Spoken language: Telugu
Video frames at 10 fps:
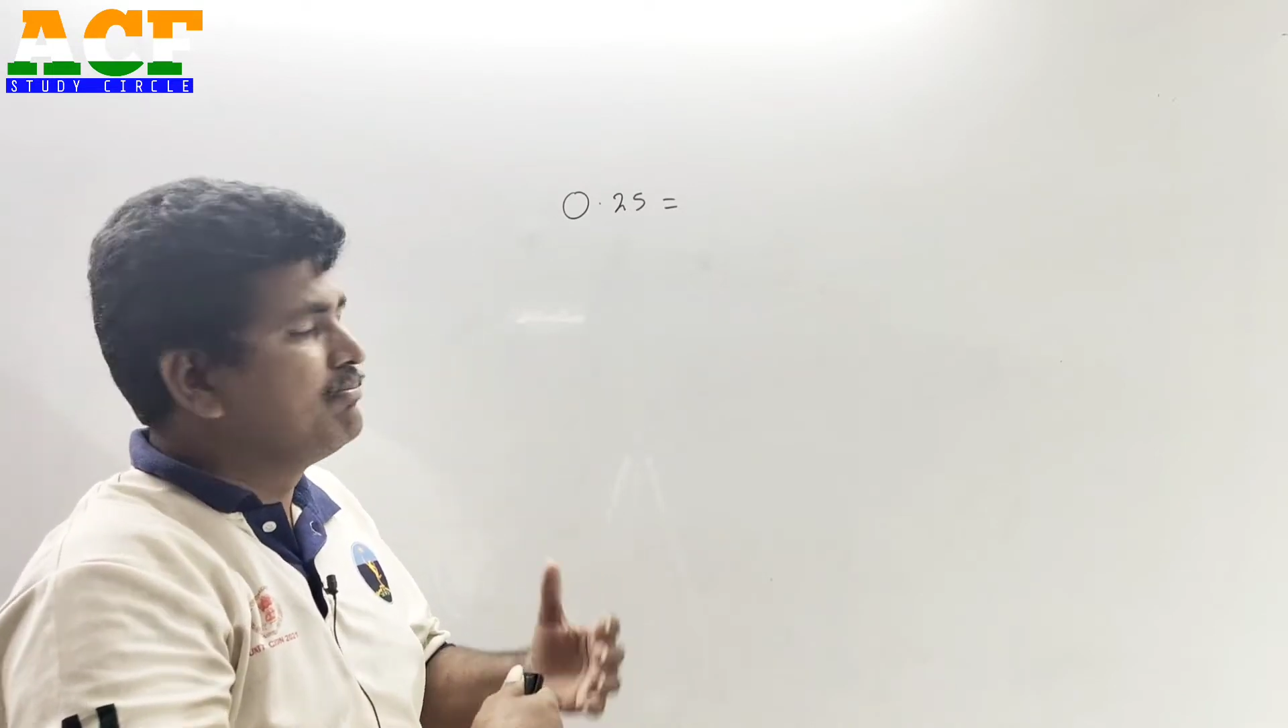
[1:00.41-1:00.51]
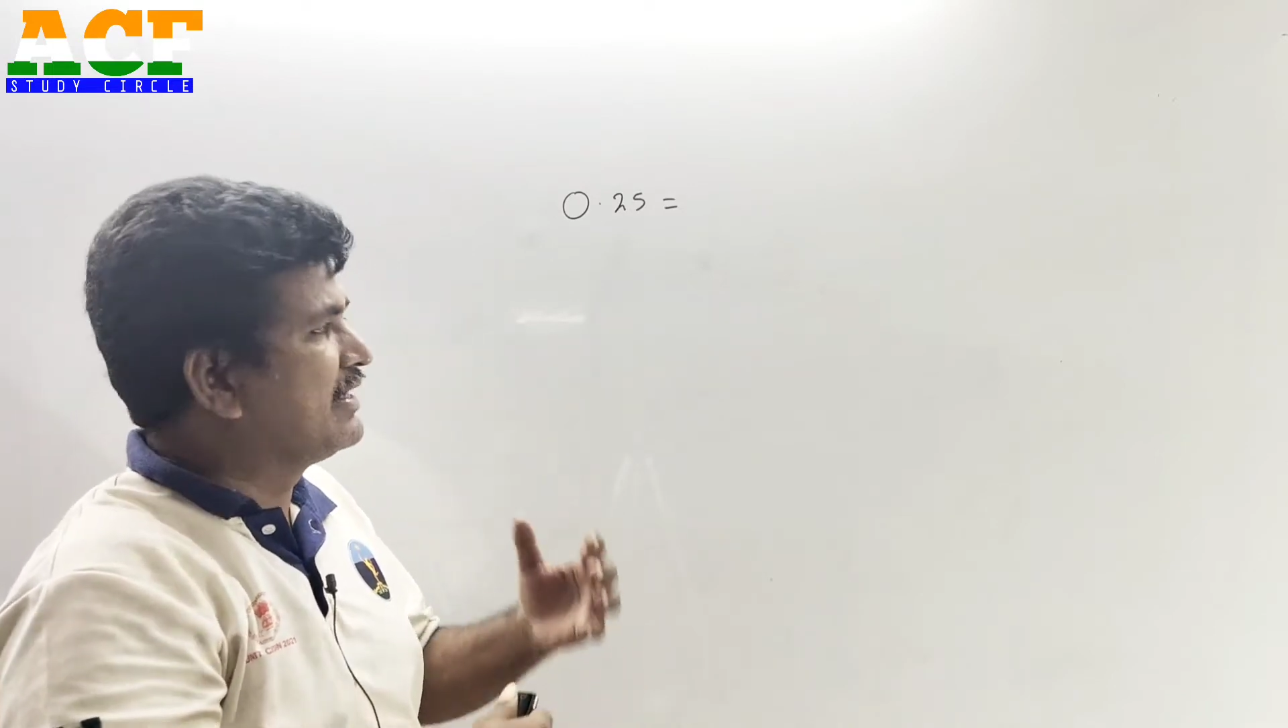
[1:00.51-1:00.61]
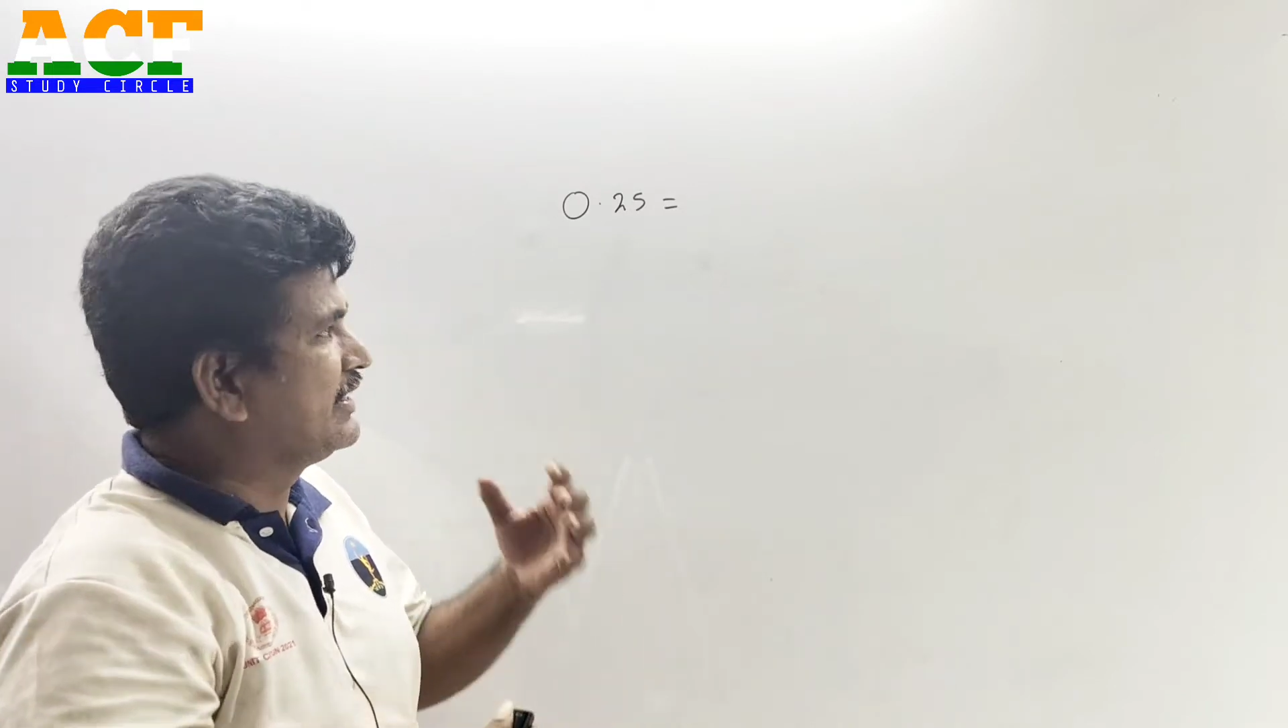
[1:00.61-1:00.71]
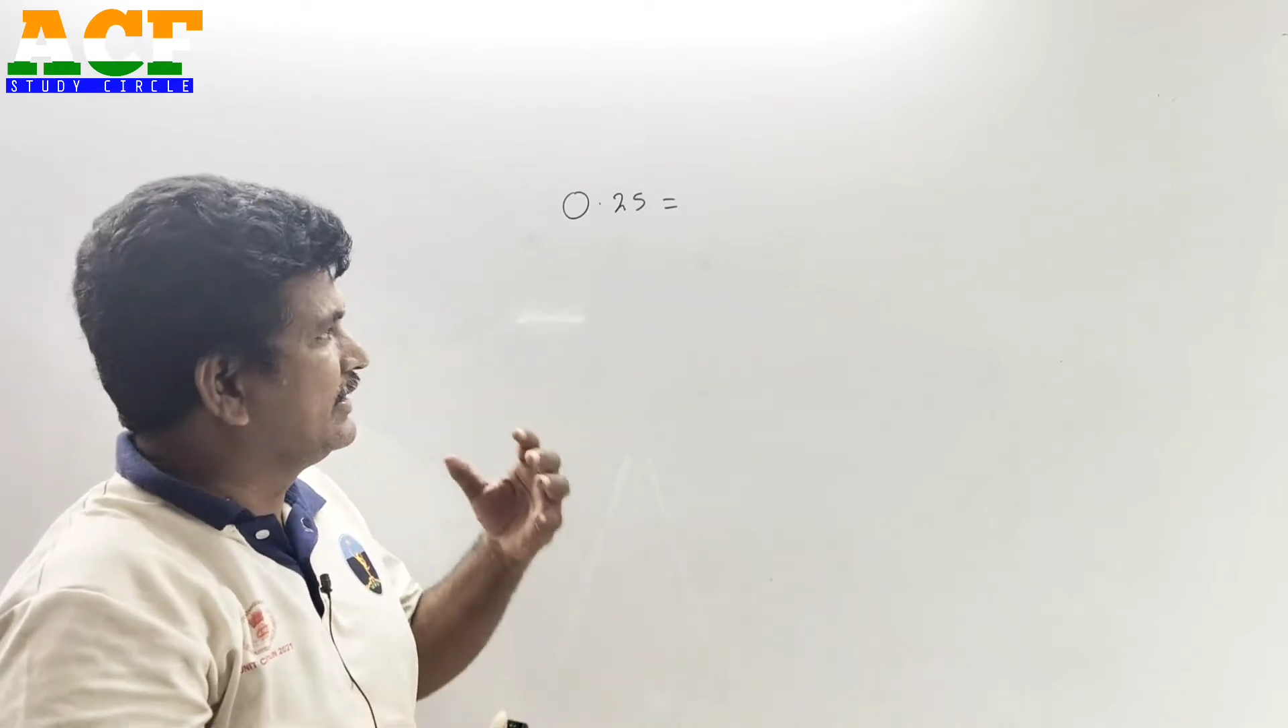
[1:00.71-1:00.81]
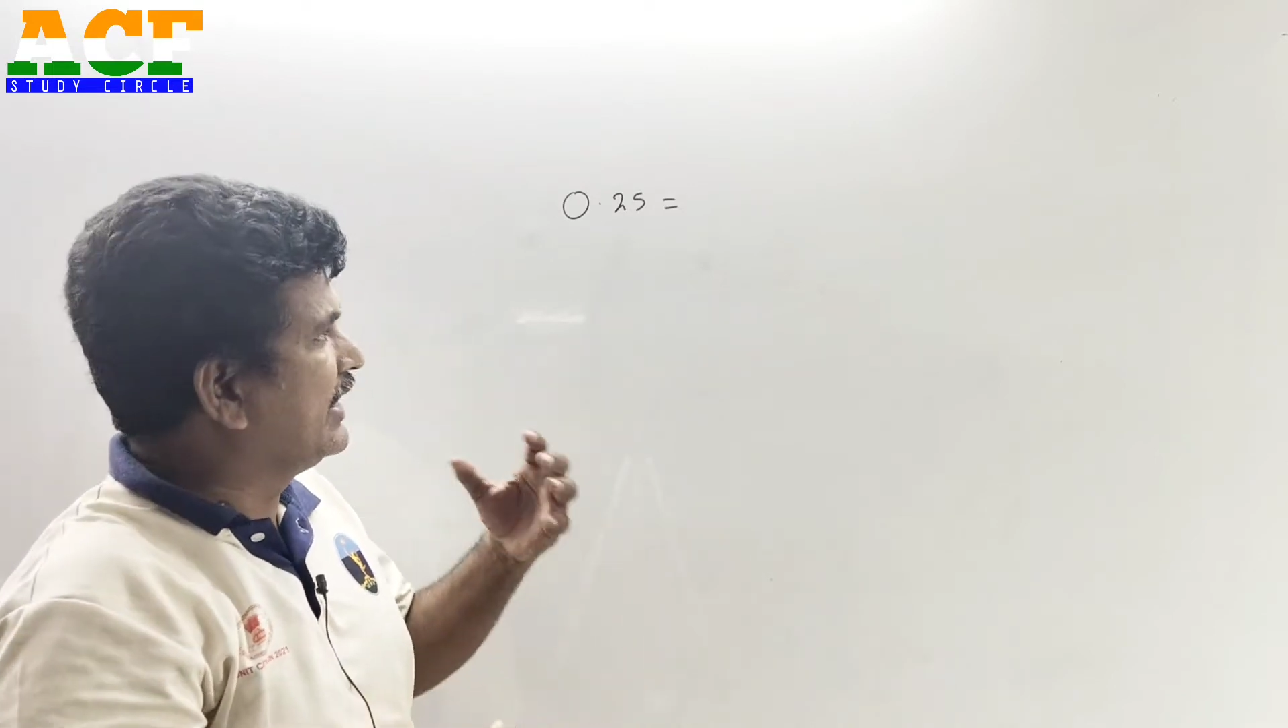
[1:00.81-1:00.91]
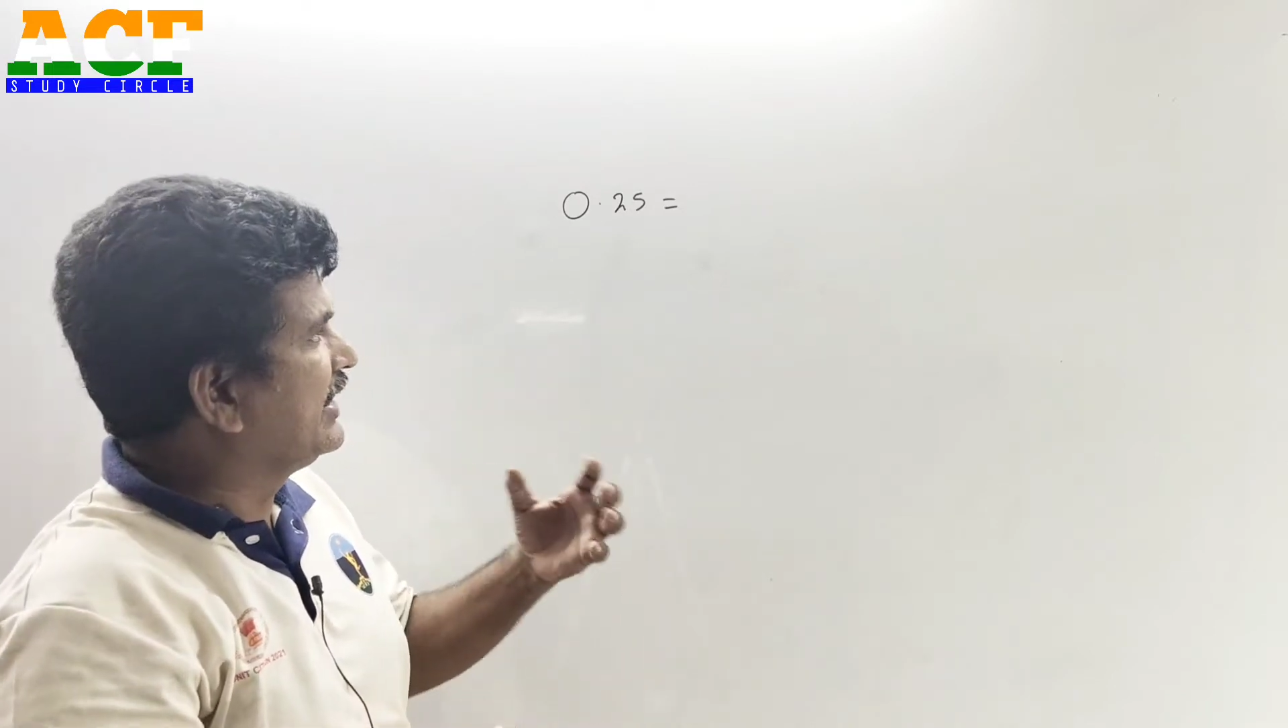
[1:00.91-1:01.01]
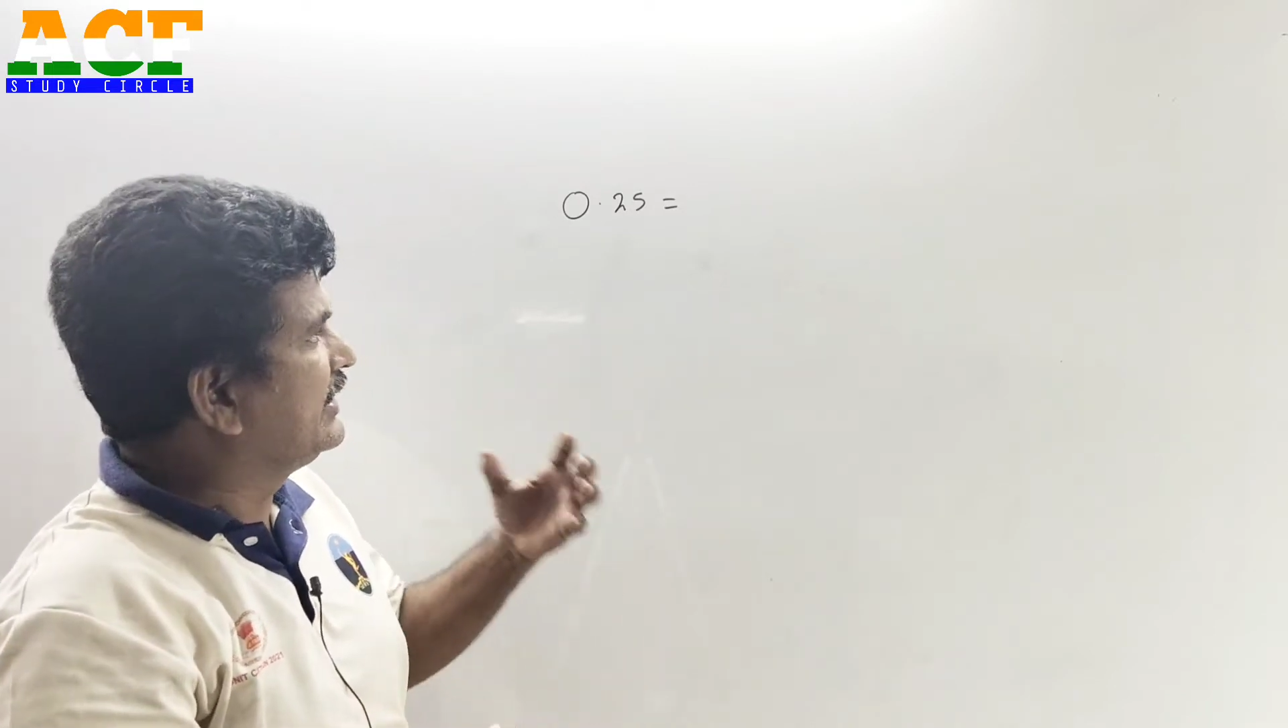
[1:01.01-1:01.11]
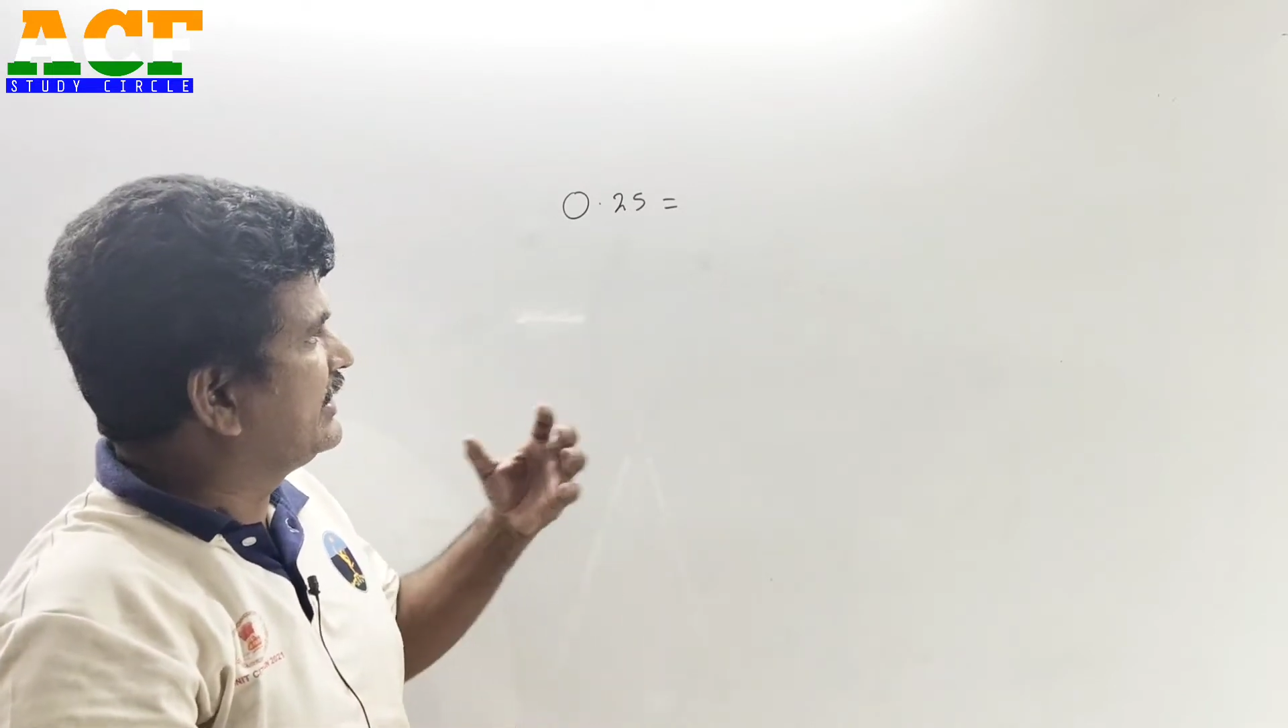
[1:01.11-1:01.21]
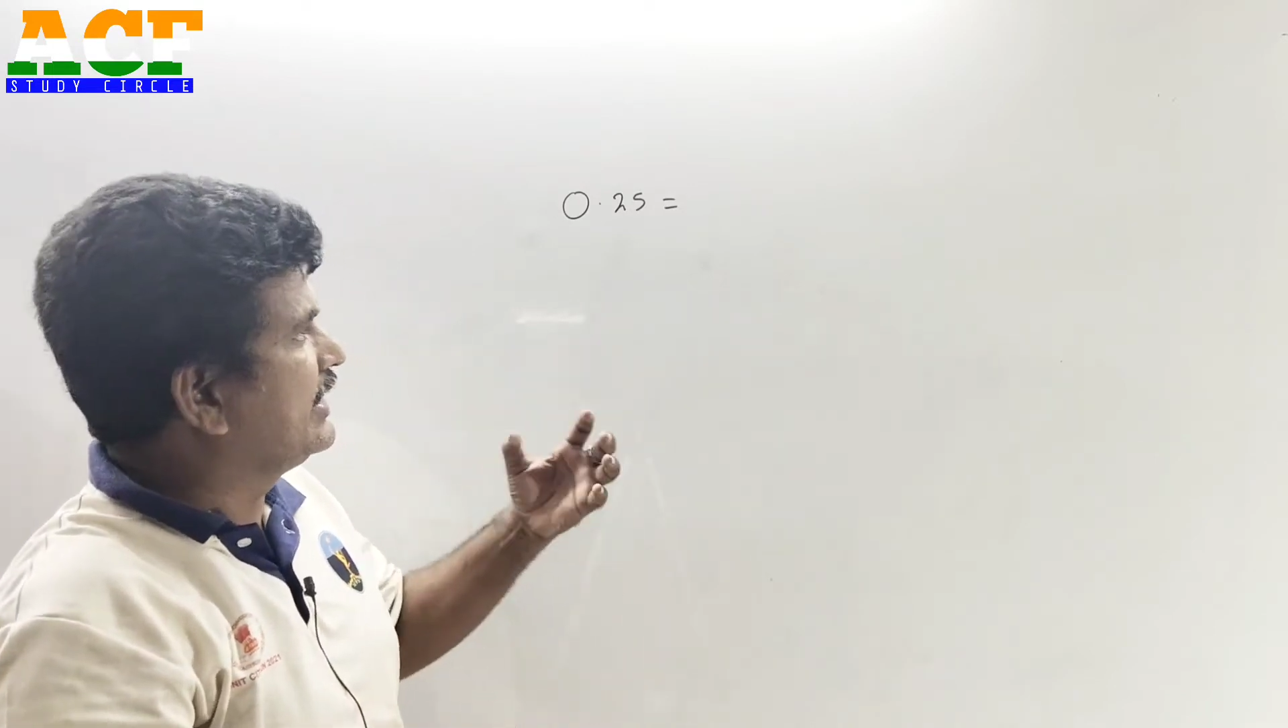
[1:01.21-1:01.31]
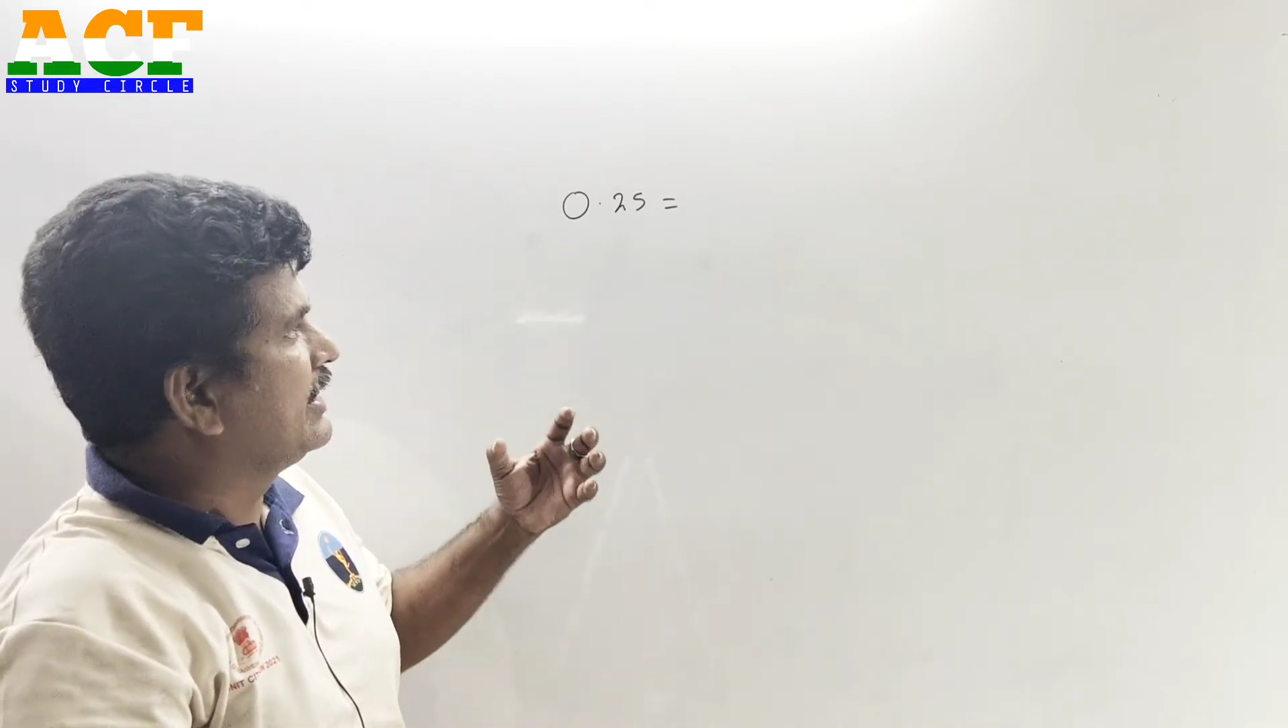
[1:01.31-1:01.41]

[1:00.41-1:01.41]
బట్ నైంటీ